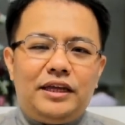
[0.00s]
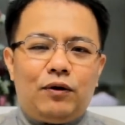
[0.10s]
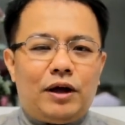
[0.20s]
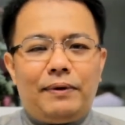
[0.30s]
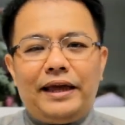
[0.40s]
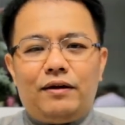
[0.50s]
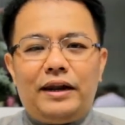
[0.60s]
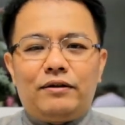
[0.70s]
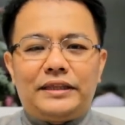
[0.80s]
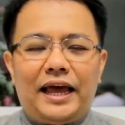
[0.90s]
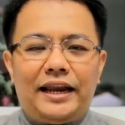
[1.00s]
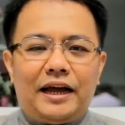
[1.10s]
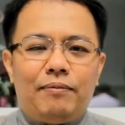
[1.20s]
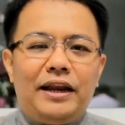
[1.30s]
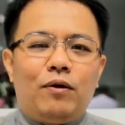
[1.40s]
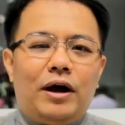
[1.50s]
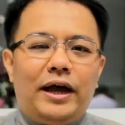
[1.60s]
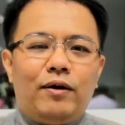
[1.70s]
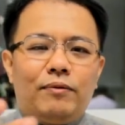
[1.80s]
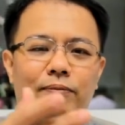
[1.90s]
เกี่ยวกับอะไรก็แล้วแต่นะครับให้เรา
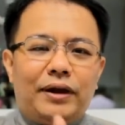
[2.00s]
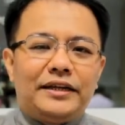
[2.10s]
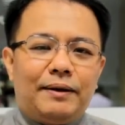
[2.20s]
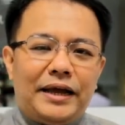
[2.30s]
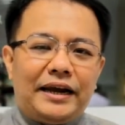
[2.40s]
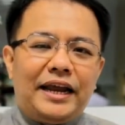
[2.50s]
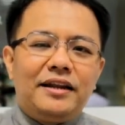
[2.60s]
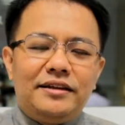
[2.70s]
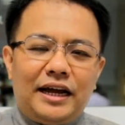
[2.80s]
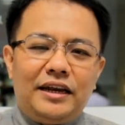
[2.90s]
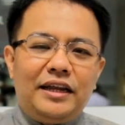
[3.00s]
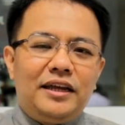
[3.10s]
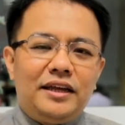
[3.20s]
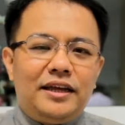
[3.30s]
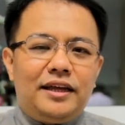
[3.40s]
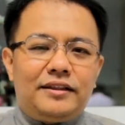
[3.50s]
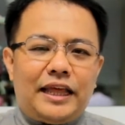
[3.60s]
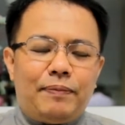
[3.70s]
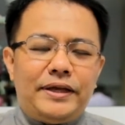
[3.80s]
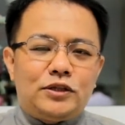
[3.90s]
ให้ความสำคัญกับอย่างนั้นอย่างนี้
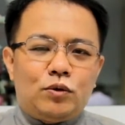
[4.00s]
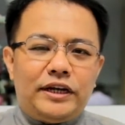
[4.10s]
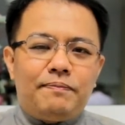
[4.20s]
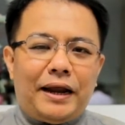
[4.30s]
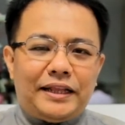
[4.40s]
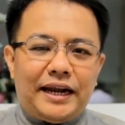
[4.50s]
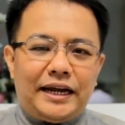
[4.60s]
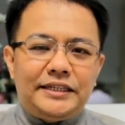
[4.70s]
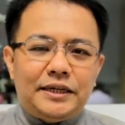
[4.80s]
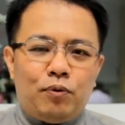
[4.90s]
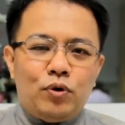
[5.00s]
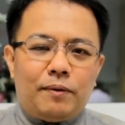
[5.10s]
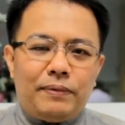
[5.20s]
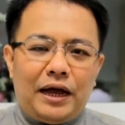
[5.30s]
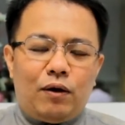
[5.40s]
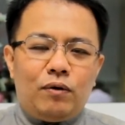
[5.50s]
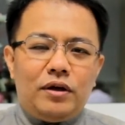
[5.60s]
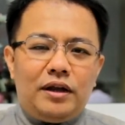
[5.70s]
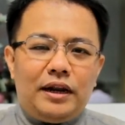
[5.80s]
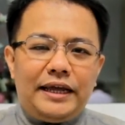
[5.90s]
แต่พระเยซูคริสต์ปรารถนาที่จะพูดกับเรา
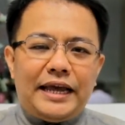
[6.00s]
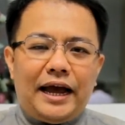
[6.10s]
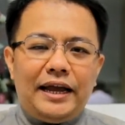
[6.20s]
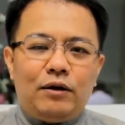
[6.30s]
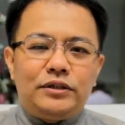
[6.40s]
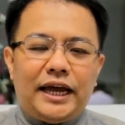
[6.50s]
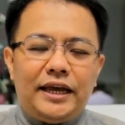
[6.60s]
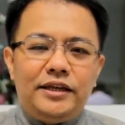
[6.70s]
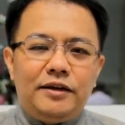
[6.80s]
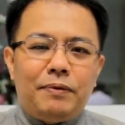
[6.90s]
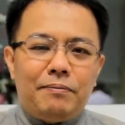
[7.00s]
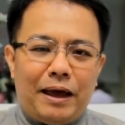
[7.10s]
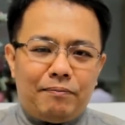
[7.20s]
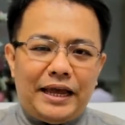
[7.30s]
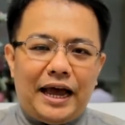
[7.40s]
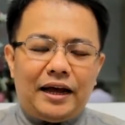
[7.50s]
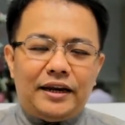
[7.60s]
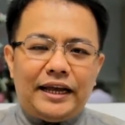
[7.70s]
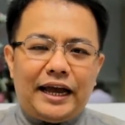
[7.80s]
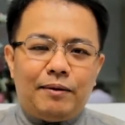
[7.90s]
และอยากให้เราใช้ยึดเป็นแบบอย่าง
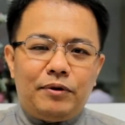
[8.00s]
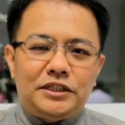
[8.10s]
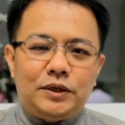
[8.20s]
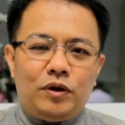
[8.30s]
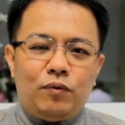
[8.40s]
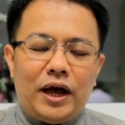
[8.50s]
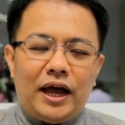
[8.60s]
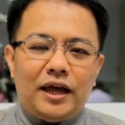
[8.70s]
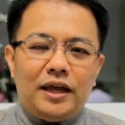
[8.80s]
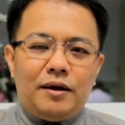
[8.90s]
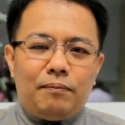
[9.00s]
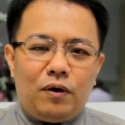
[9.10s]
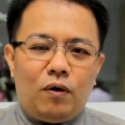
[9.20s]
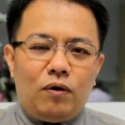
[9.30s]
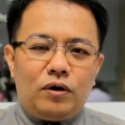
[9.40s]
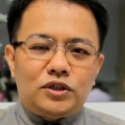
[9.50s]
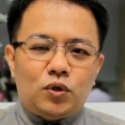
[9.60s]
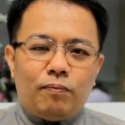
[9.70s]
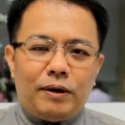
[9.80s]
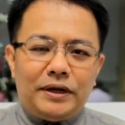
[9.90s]
ในการดำเนินชีวิตว่าพระองค์
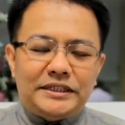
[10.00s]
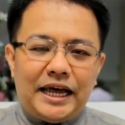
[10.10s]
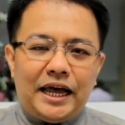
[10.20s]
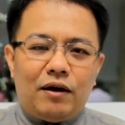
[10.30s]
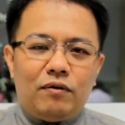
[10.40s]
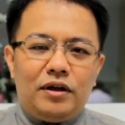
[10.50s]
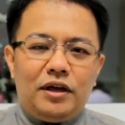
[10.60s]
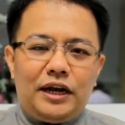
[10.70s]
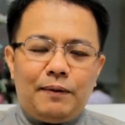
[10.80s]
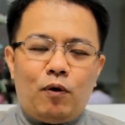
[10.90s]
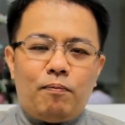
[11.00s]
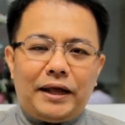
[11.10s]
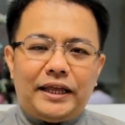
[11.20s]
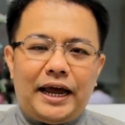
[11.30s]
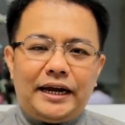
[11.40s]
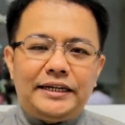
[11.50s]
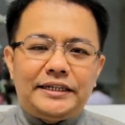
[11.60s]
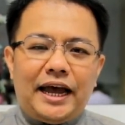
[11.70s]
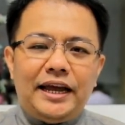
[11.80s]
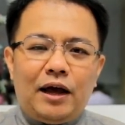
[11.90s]
ทรงเป็นพระเจ้าและพระองค์ปรารถนาที่
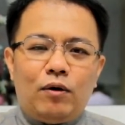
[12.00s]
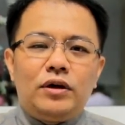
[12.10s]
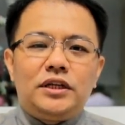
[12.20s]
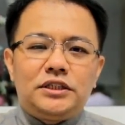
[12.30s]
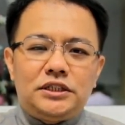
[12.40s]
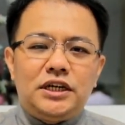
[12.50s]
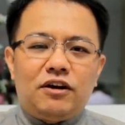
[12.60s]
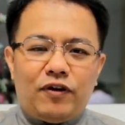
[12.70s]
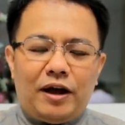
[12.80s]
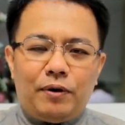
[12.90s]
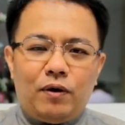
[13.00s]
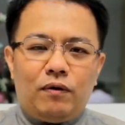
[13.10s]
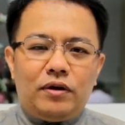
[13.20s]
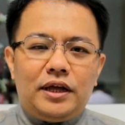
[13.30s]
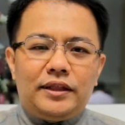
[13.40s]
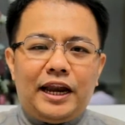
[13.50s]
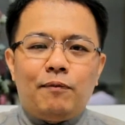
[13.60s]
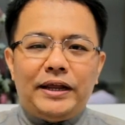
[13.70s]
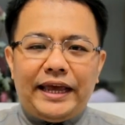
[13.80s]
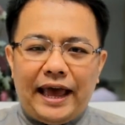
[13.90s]
จะให้เราเชื่อฟังพระองค์ ถ้า
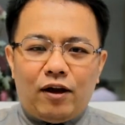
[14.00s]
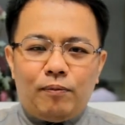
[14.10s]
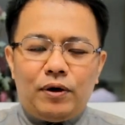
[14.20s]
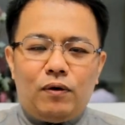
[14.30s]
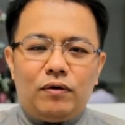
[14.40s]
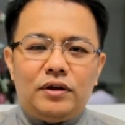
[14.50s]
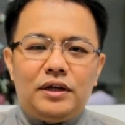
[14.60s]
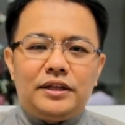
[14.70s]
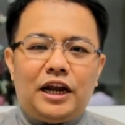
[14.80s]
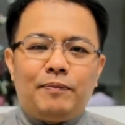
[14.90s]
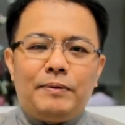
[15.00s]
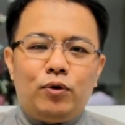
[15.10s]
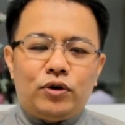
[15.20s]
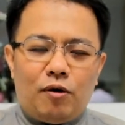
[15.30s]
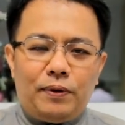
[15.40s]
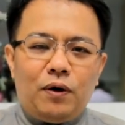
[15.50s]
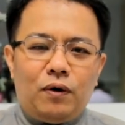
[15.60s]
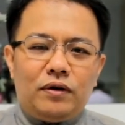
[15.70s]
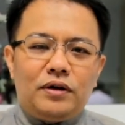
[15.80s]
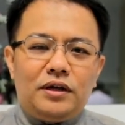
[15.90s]
เราเป็นแกะของพระองค์ ถ้าเราเป็นบุตรของพระอ
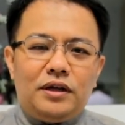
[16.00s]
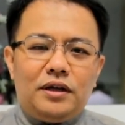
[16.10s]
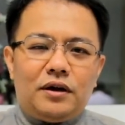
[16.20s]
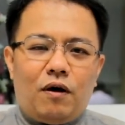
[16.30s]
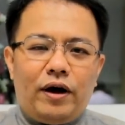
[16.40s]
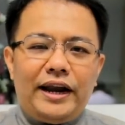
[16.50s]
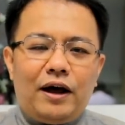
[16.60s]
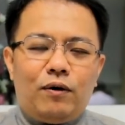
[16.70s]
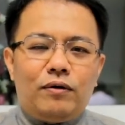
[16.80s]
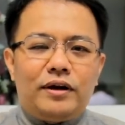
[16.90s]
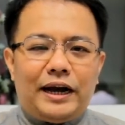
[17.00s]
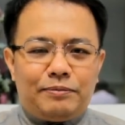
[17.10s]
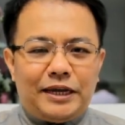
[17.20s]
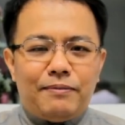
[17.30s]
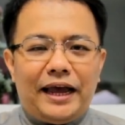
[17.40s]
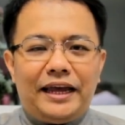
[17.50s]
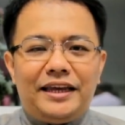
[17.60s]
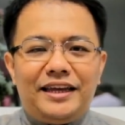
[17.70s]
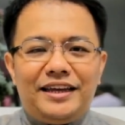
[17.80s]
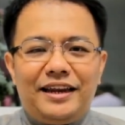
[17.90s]
งค์ขอให้เรากลับใจใหม่
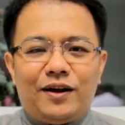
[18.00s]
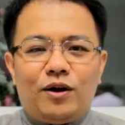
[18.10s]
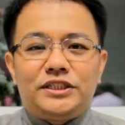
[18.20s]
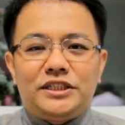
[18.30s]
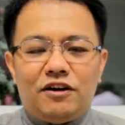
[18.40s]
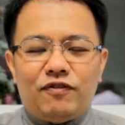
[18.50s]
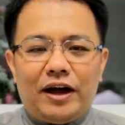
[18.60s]
และก็เชื่